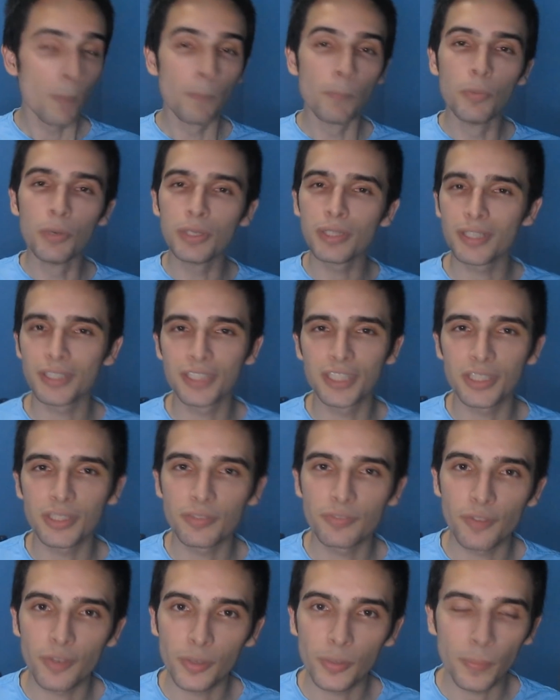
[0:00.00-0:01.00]
Muita gente
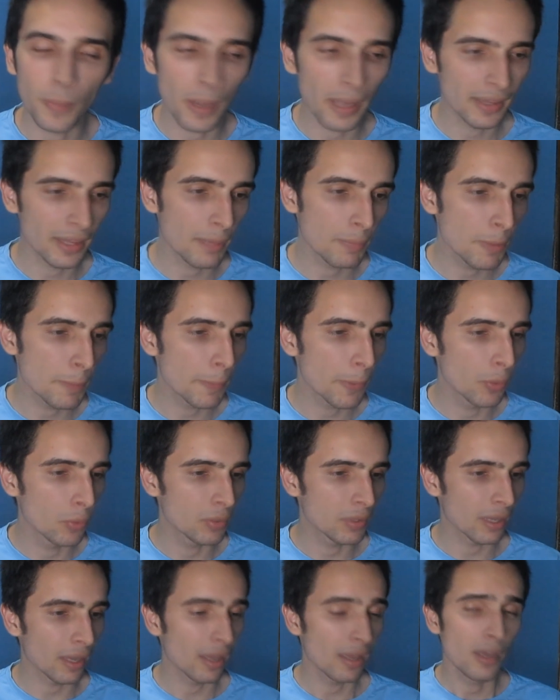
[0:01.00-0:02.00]
veio até mim
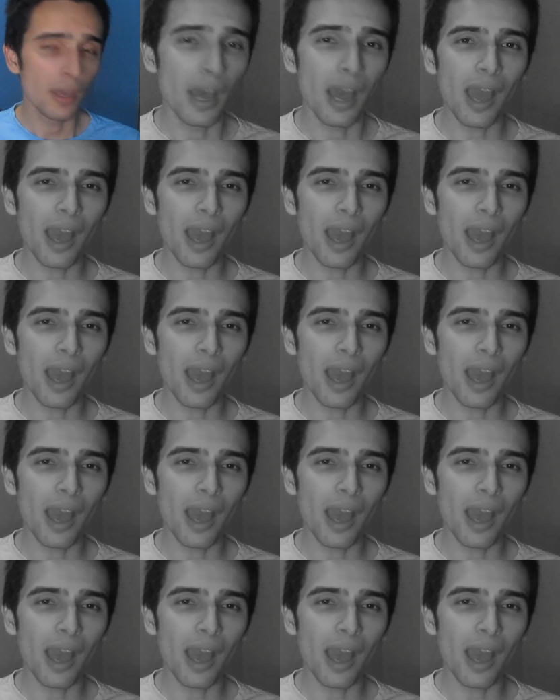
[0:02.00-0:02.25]
perguntar: